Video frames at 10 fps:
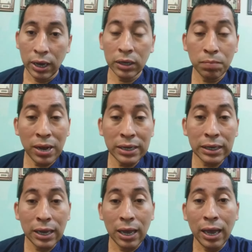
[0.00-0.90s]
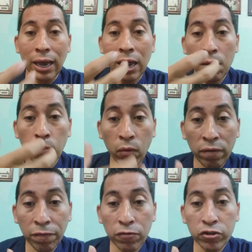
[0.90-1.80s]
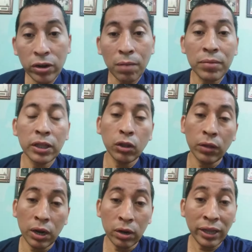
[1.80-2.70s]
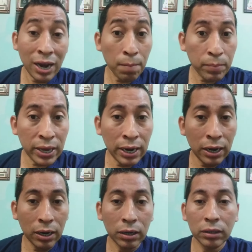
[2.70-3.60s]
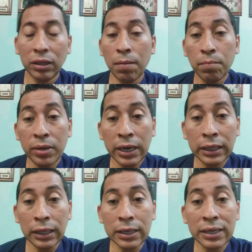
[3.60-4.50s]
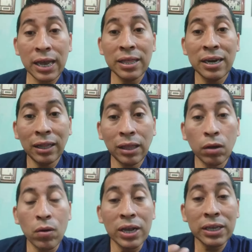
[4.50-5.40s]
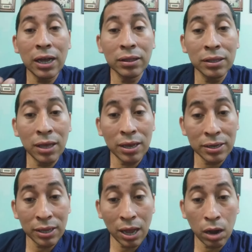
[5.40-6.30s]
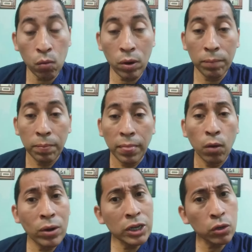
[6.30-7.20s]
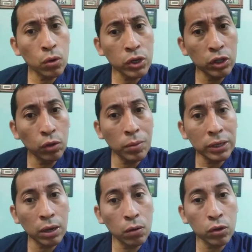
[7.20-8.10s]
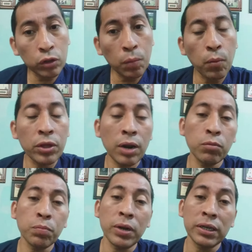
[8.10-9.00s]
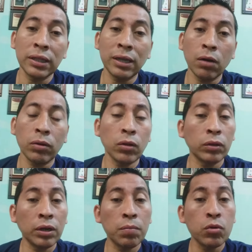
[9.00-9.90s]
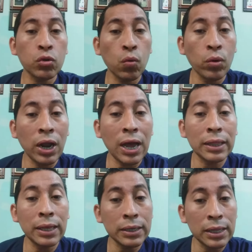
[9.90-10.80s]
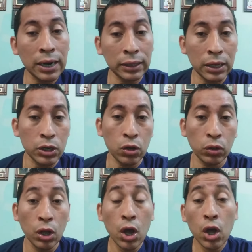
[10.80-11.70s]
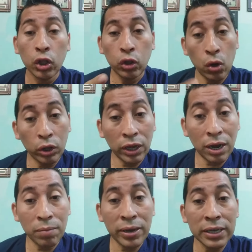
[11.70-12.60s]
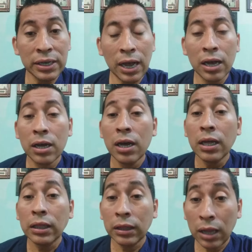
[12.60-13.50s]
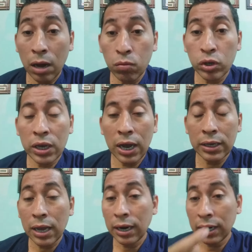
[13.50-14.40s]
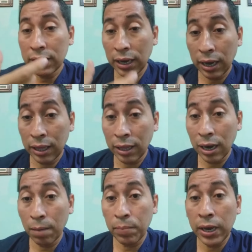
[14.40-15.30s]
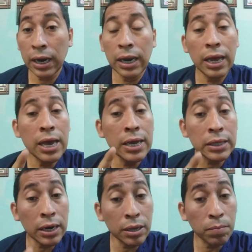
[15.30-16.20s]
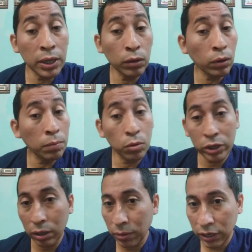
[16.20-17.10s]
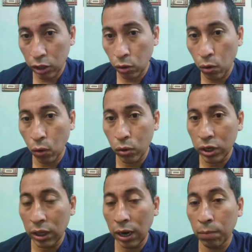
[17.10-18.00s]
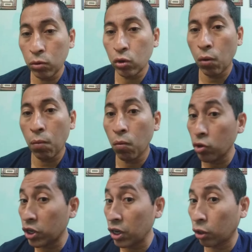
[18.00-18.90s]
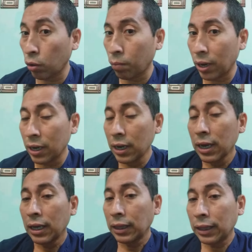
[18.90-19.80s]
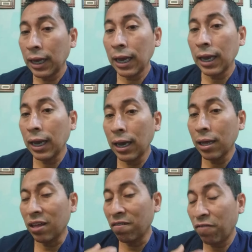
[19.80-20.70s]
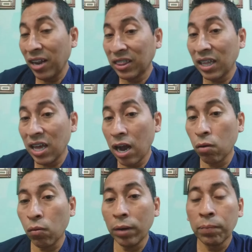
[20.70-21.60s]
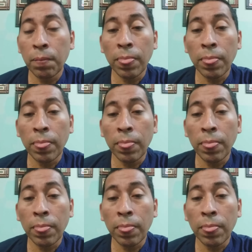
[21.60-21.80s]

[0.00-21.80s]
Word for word: Es más, el buen funcionamiento de, la piel también se hidrata con las cantidades de agua. ¿Cuáles son los síntomas que nosotros pudiéramos presentar cuando tenemos una deshidratación? Dolor de cabeza, náuseas, resequedad de la piel, estreñimiento que muchas veces no lo consideramos como un síntoma de eh, falta de agua